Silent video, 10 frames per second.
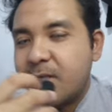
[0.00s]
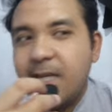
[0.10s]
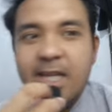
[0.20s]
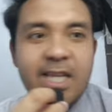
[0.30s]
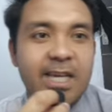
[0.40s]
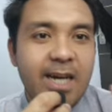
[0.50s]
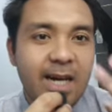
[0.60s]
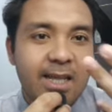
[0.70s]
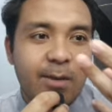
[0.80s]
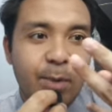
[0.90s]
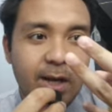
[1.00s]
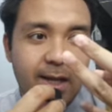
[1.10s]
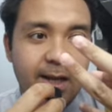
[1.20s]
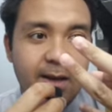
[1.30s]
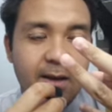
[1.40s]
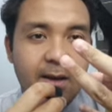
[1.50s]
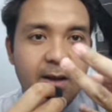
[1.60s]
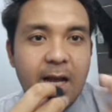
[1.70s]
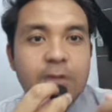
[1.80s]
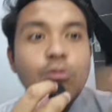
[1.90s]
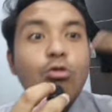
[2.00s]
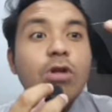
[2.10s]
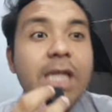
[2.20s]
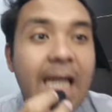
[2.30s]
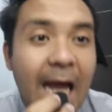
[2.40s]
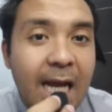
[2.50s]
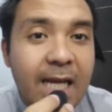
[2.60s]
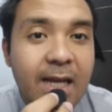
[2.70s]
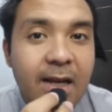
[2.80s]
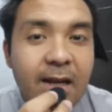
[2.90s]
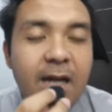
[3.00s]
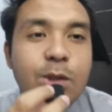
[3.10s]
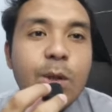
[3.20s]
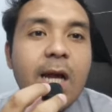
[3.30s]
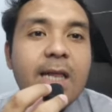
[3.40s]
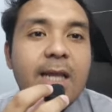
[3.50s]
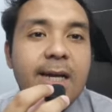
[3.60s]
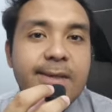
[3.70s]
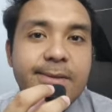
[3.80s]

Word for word: kill 3, triple kill, langsung ulti lagi, langsung rata.